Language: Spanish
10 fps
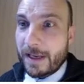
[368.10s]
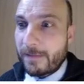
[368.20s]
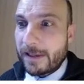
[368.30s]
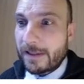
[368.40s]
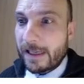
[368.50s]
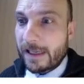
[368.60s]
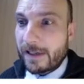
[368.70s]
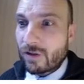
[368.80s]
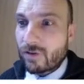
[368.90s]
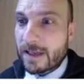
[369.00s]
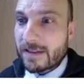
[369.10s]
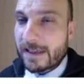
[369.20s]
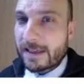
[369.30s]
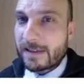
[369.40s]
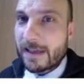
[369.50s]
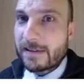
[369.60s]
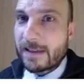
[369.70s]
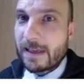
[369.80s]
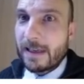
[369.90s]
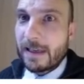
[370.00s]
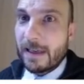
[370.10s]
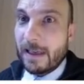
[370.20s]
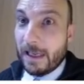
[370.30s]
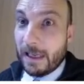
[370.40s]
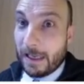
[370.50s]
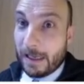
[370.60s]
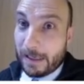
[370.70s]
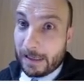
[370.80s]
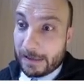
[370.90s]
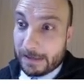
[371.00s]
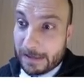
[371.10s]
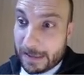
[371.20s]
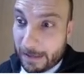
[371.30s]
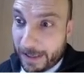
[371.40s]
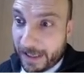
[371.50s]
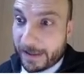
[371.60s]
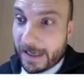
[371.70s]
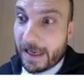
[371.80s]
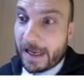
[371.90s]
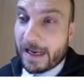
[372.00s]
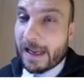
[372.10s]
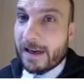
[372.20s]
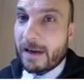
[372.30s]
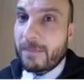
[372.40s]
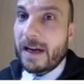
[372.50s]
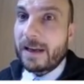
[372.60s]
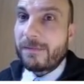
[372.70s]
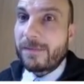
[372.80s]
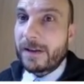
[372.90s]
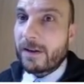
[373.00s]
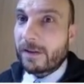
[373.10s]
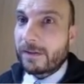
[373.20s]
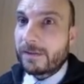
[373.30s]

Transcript: equivalente R2 más R3 que aparece en la rama inferior.